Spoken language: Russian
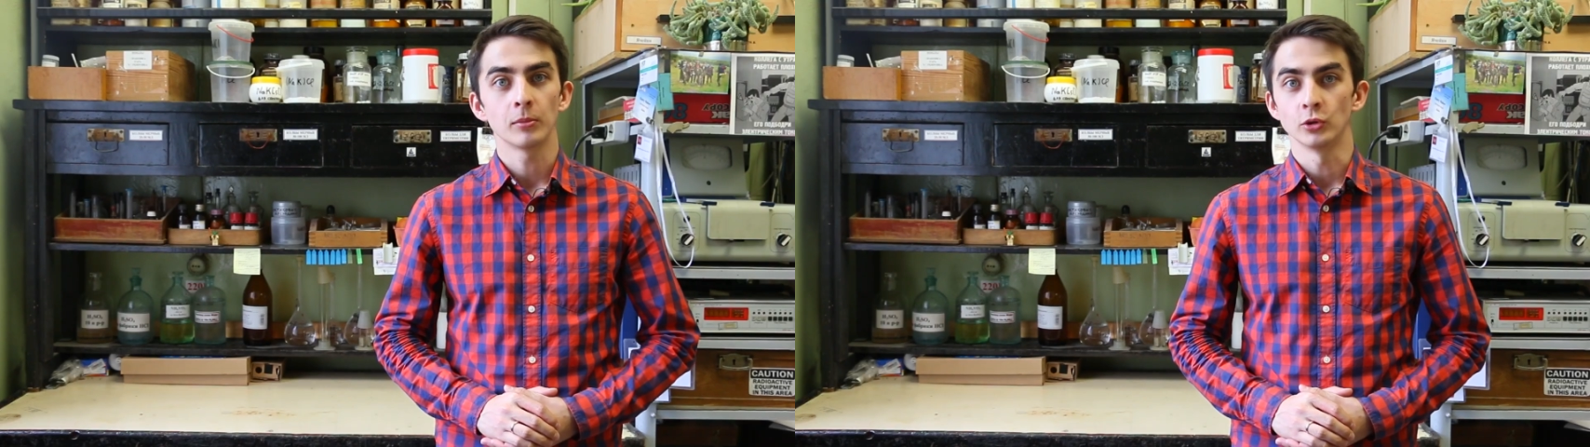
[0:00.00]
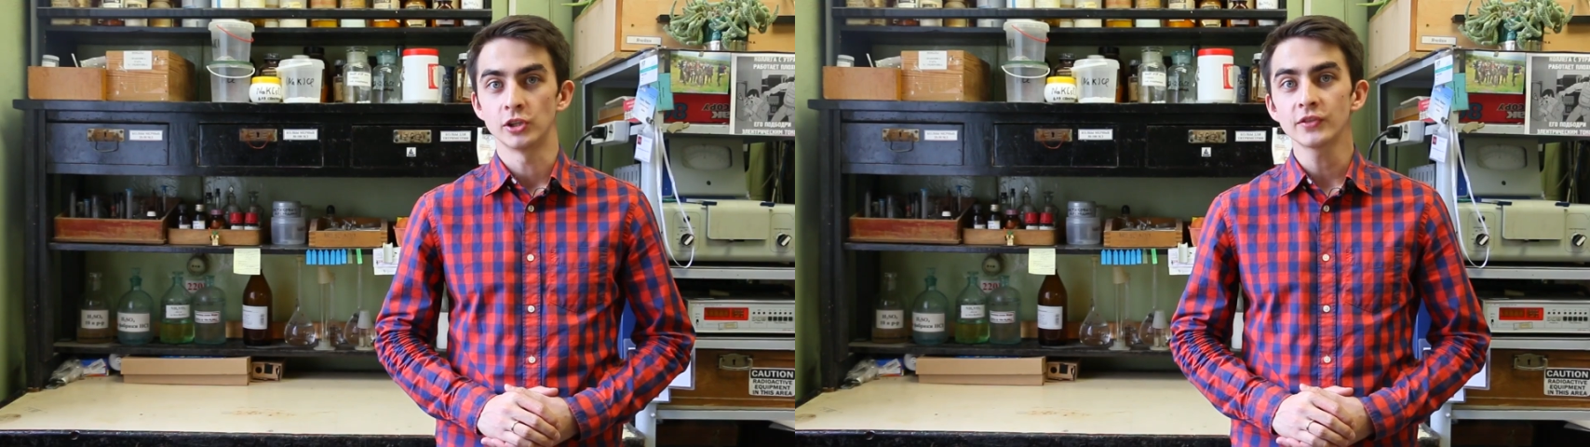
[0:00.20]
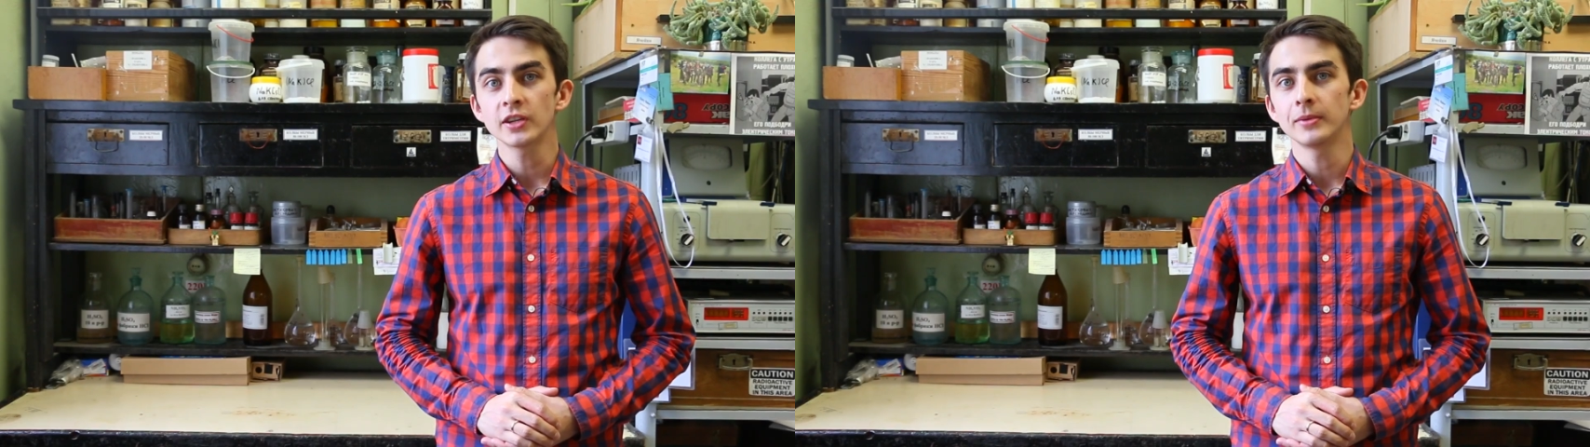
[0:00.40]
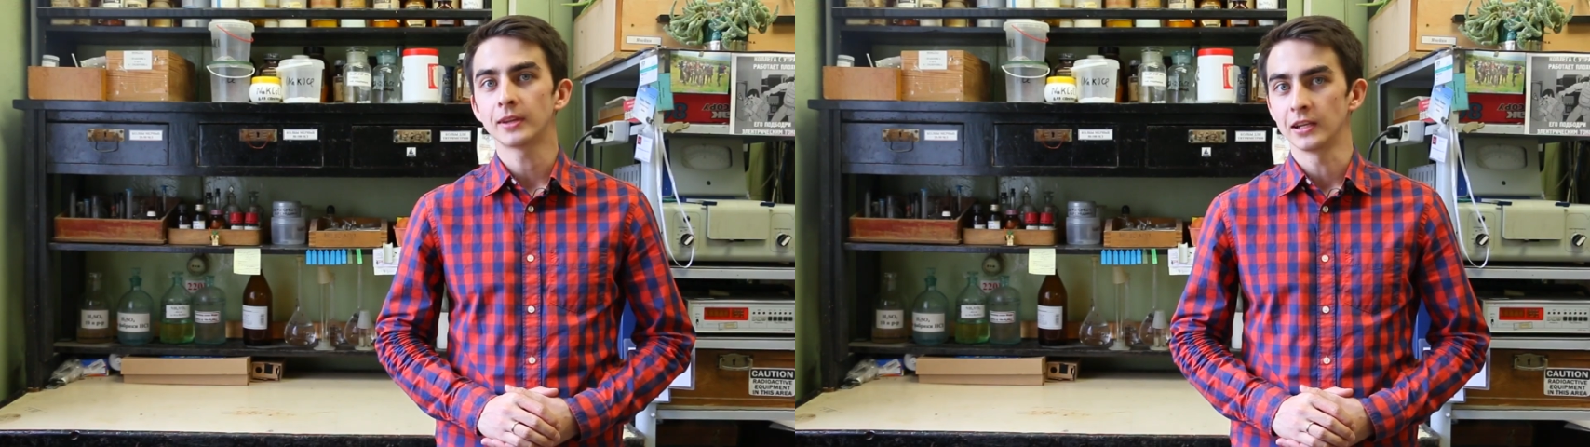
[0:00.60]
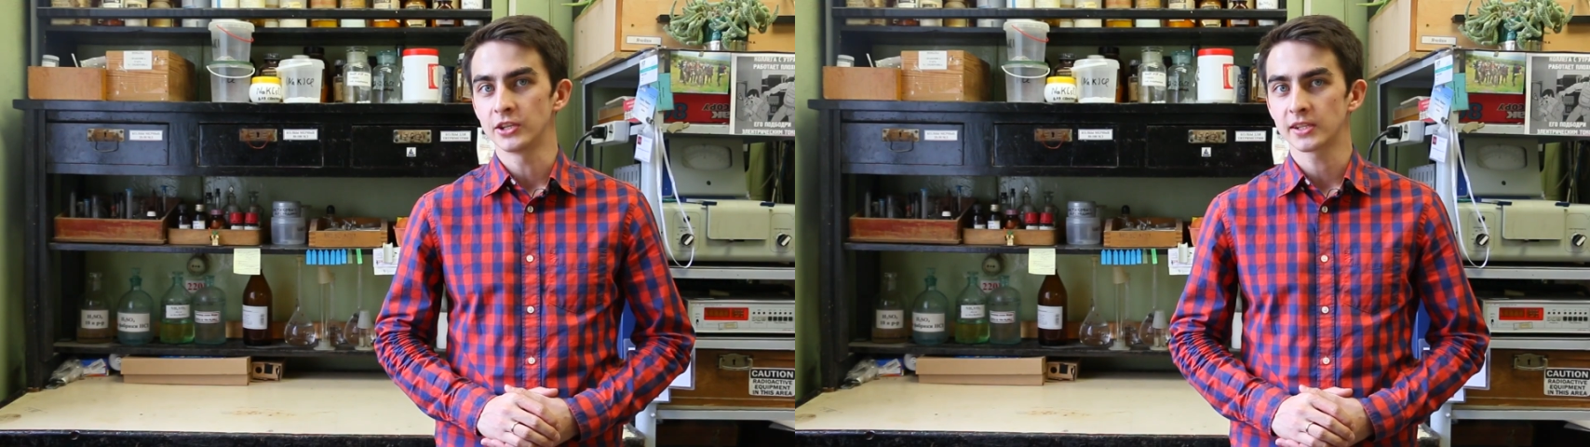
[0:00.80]
получивший
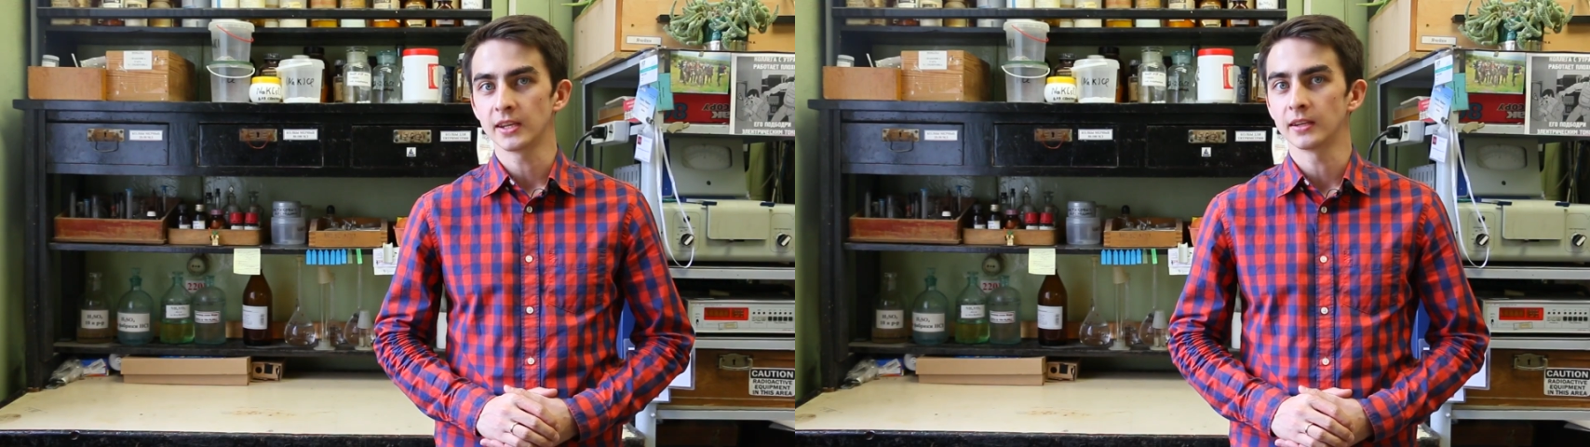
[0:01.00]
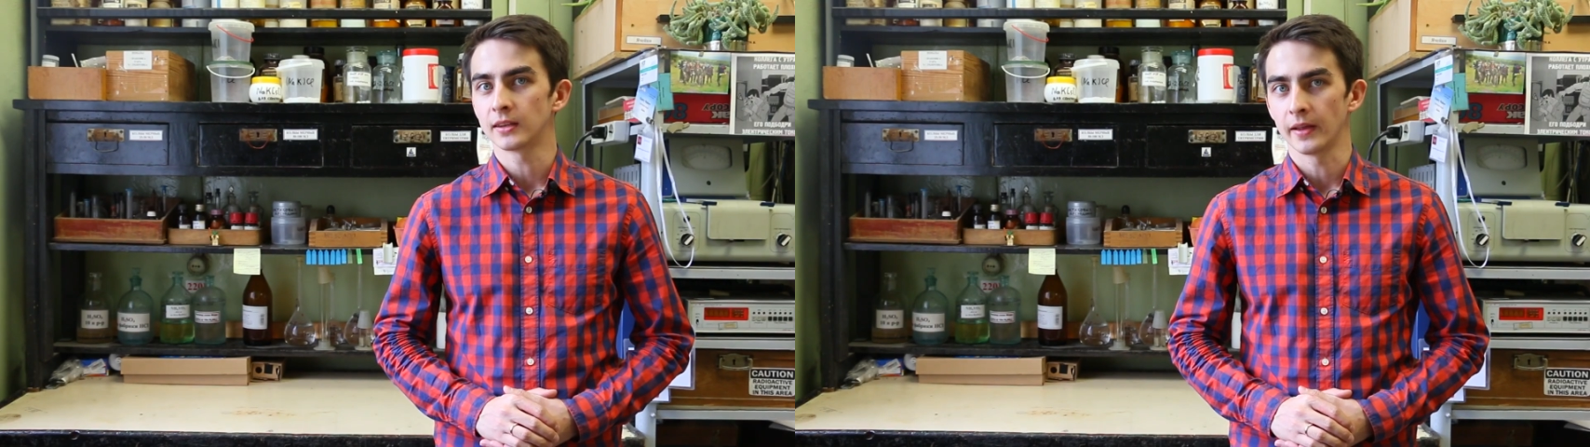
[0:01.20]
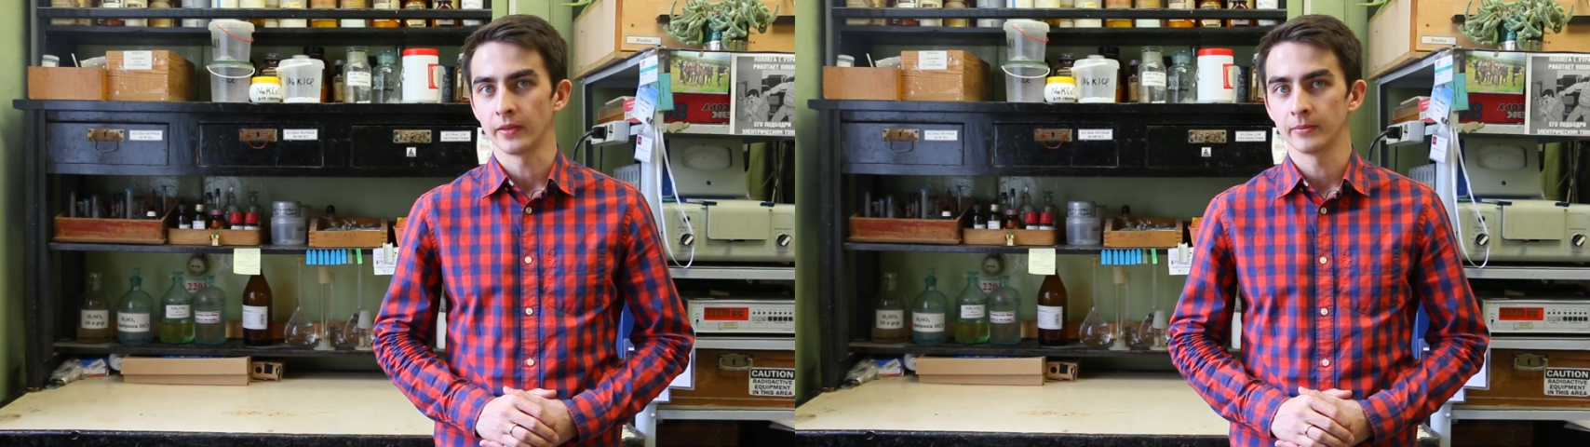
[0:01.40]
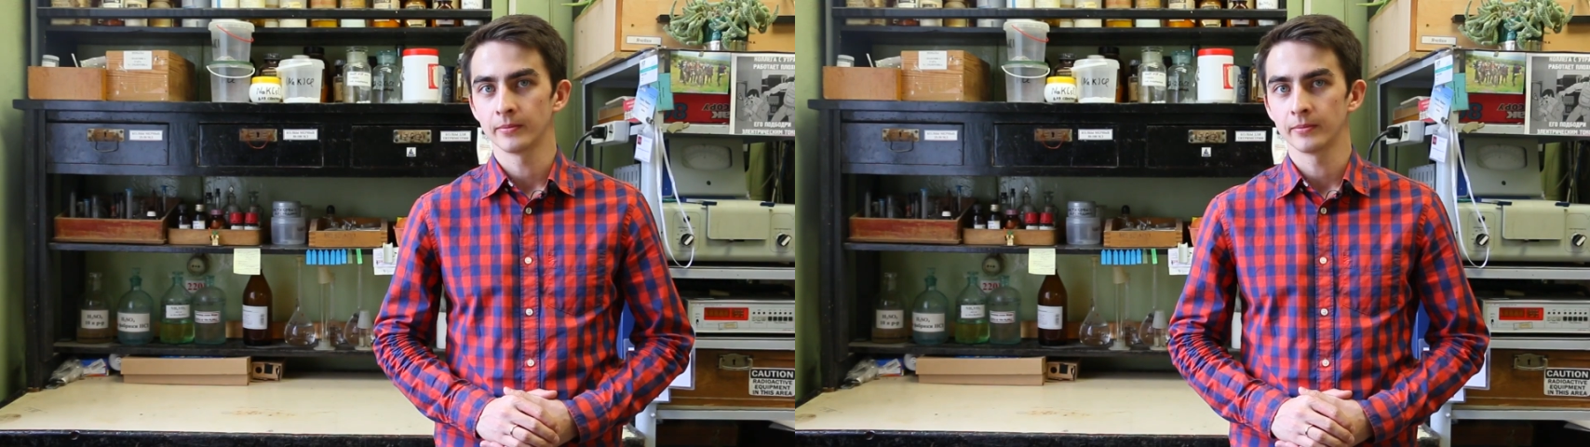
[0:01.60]
металлический титан.